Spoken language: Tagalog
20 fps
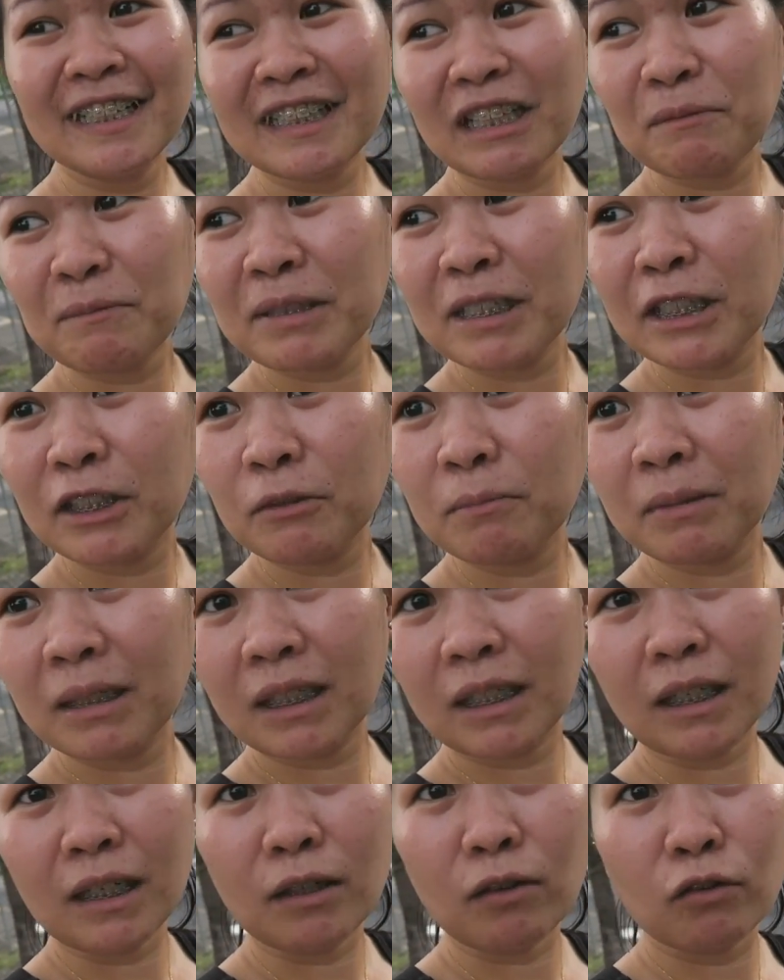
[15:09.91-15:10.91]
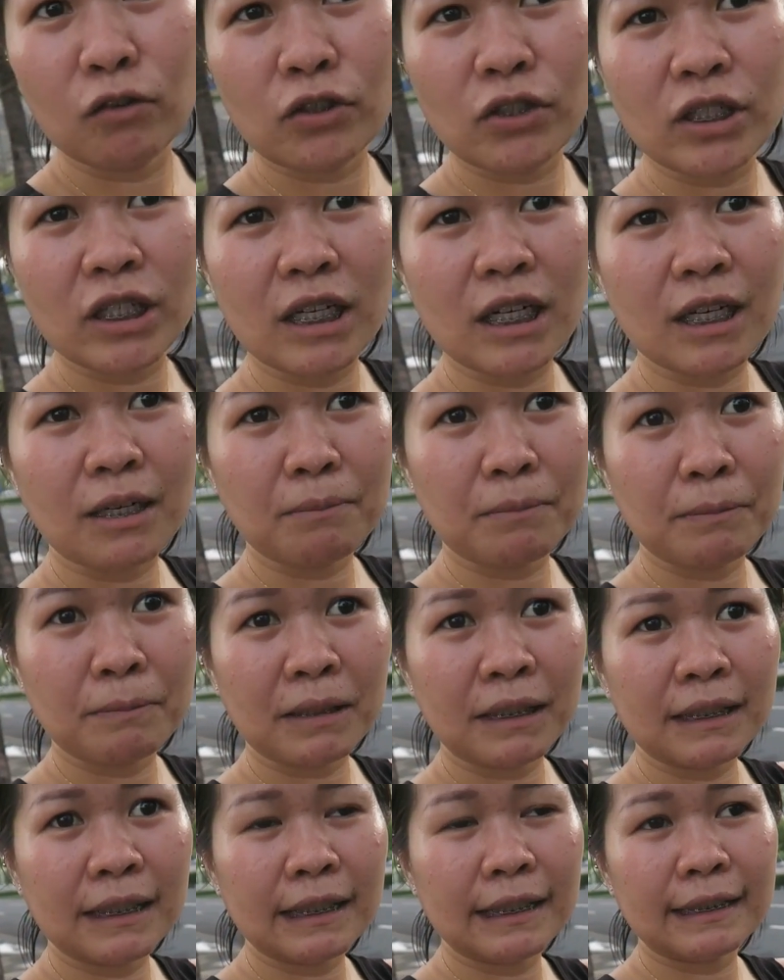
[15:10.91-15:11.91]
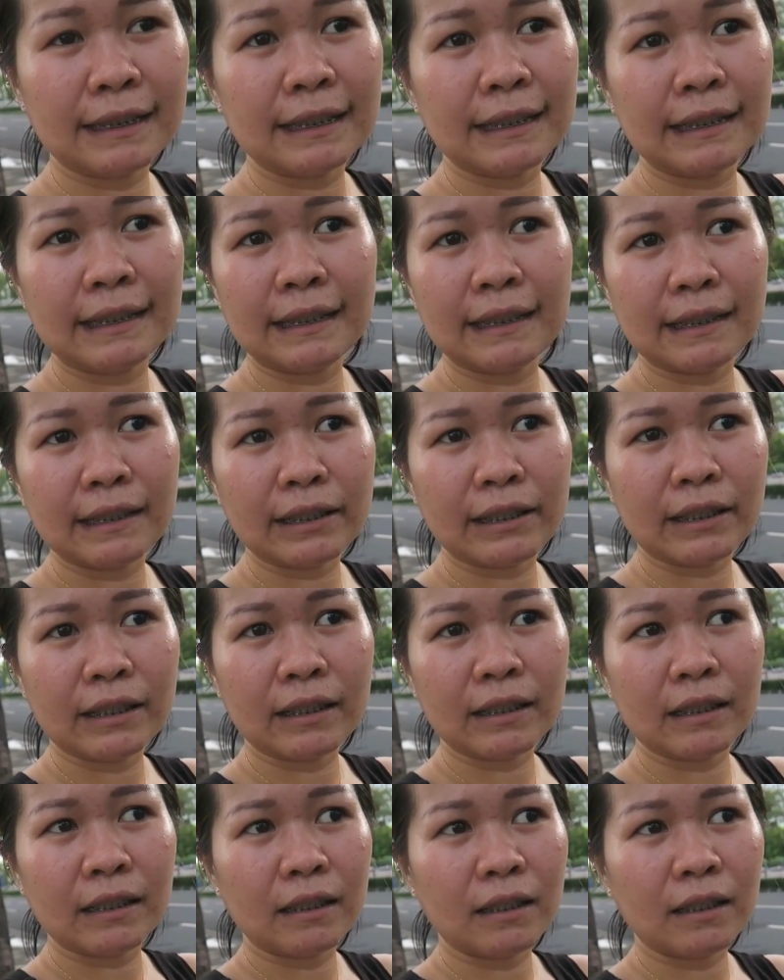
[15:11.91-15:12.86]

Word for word: Dami dito mga nakakotche lang, mga daladala lang na